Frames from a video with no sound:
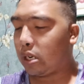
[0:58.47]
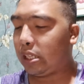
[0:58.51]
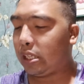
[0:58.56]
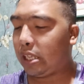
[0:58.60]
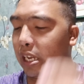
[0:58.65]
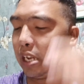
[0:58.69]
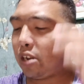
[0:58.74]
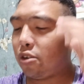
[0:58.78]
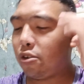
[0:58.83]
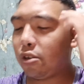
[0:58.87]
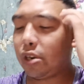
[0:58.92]

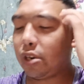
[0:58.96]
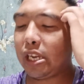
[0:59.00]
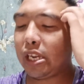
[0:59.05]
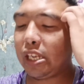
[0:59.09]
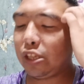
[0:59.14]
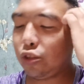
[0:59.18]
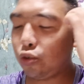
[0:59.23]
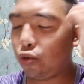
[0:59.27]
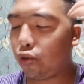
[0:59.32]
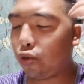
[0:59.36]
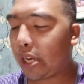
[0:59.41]

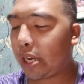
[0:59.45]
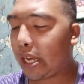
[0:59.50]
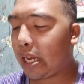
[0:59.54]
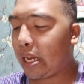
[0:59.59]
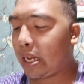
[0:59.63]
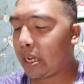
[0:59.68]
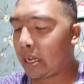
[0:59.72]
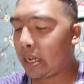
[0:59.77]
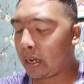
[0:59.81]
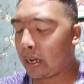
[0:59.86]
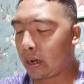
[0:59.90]
category
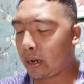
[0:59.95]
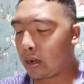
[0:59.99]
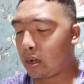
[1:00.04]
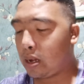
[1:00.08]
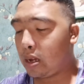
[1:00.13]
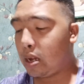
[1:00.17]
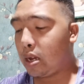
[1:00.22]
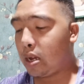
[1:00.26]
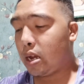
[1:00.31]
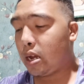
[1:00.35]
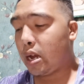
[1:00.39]
touring
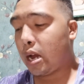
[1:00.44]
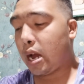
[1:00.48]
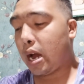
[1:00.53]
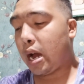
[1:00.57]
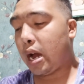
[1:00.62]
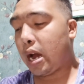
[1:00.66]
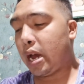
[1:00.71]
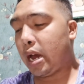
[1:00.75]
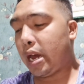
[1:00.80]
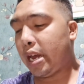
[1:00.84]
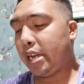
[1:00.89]

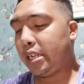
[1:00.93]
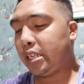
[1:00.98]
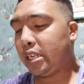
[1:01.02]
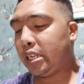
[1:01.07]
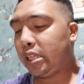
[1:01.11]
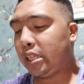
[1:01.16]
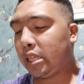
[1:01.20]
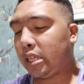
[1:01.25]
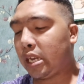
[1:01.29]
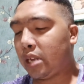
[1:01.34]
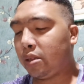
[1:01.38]
uh, ah,
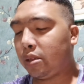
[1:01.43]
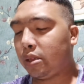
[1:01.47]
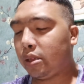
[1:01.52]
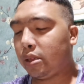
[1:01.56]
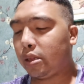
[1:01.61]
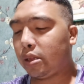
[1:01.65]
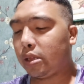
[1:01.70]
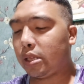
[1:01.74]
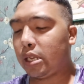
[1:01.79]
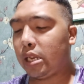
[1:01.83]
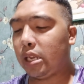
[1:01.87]
engine type
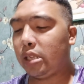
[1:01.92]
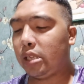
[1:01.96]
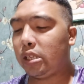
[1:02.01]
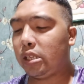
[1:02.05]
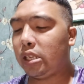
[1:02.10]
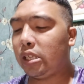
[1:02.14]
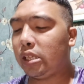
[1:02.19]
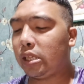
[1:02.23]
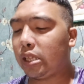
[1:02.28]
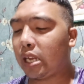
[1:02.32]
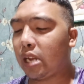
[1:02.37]

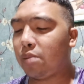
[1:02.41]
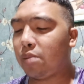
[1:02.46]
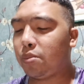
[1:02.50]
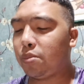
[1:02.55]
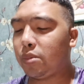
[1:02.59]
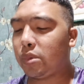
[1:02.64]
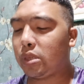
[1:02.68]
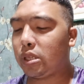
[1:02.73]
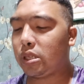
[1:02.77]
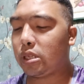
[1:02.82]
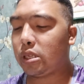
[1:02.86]
engine
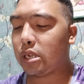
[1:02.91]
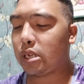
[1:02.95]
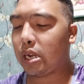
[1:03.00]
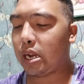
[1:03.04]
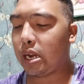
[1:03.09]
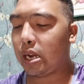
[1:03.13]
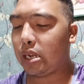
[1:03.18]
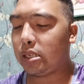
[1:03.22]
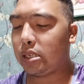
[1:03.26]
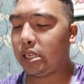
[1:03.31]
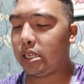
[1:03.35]
type
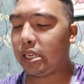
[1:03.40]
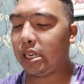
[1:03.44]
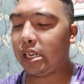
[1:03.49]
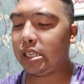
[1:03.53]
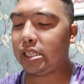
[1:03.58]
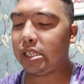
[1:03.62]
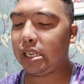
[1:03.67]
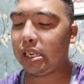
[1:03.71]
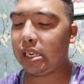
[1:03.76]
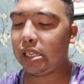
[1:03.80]
uh, single